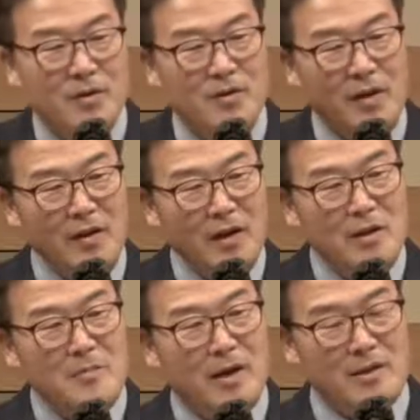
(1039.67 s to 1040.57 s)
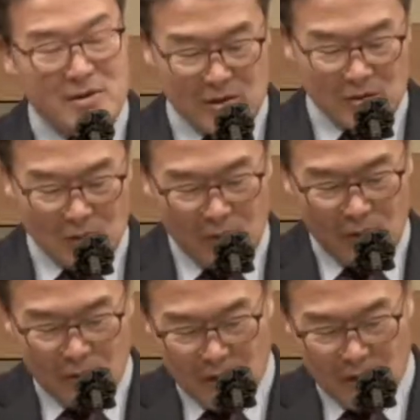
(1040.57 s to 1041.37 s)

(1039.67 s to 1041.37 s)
이 생각이 많아지시고